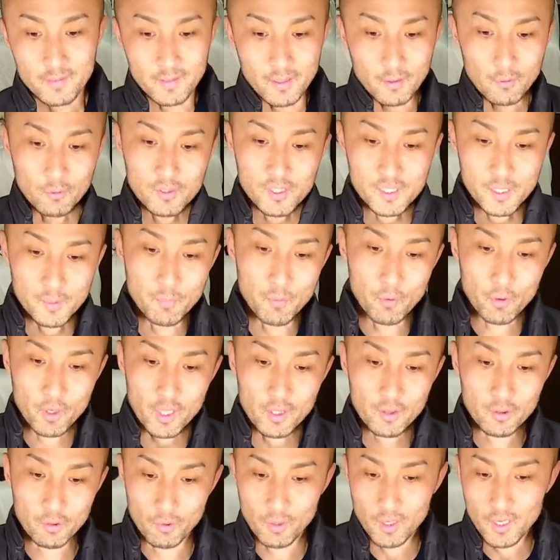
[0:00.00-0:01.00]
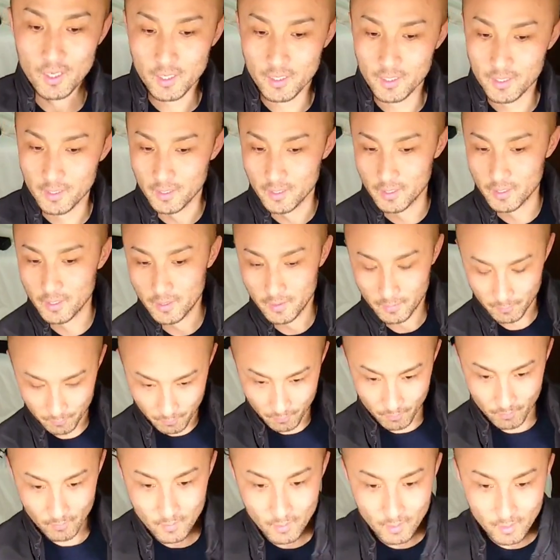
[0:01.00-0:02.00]
さあ、こちらポケットが、
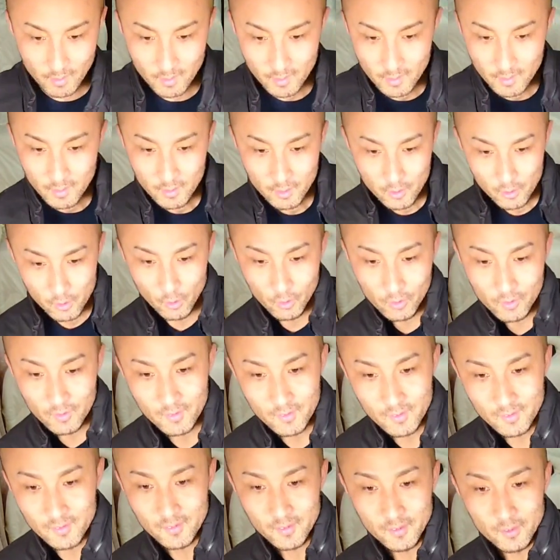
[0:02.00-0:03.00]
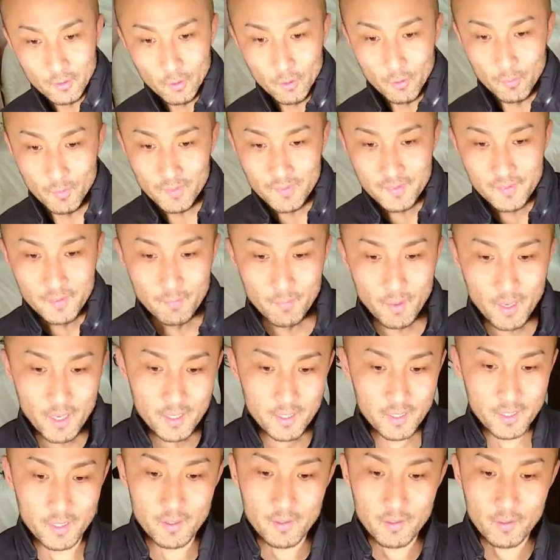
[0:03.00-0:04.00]
えー、4つついておりますね、
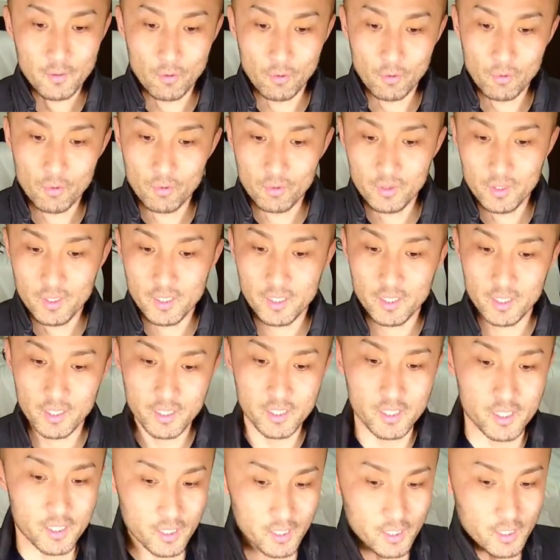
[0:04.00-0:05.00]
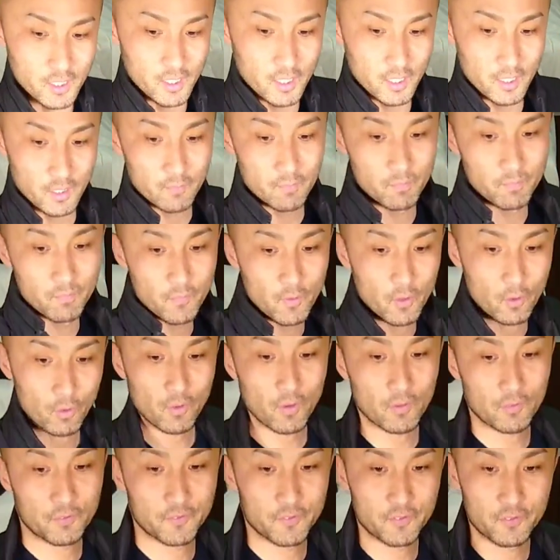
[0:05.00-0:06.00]
前に。ここに1、2、うん、
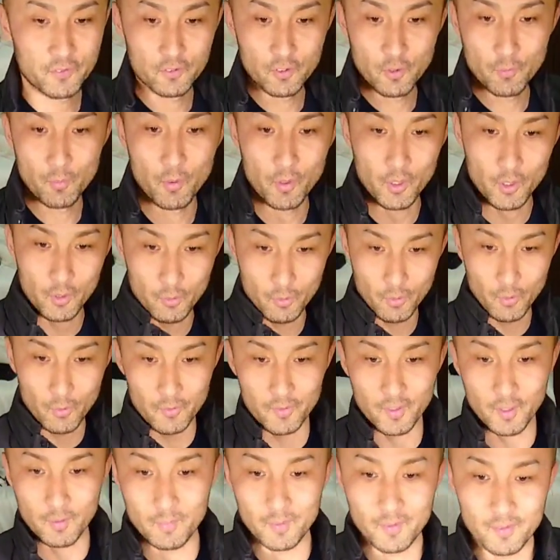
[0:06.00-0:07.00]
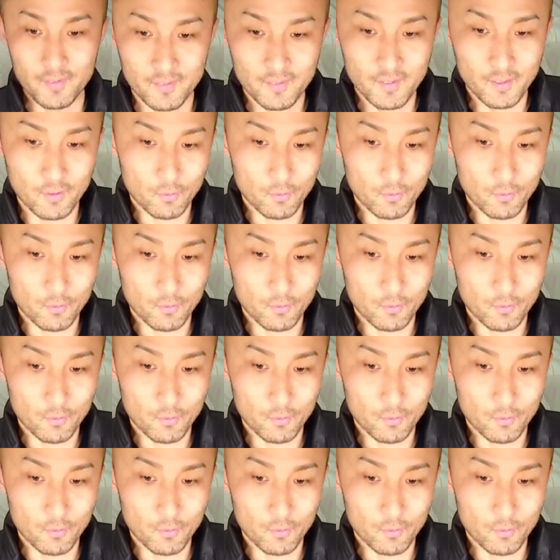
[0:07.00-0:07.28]
これは普通のポケットでございます。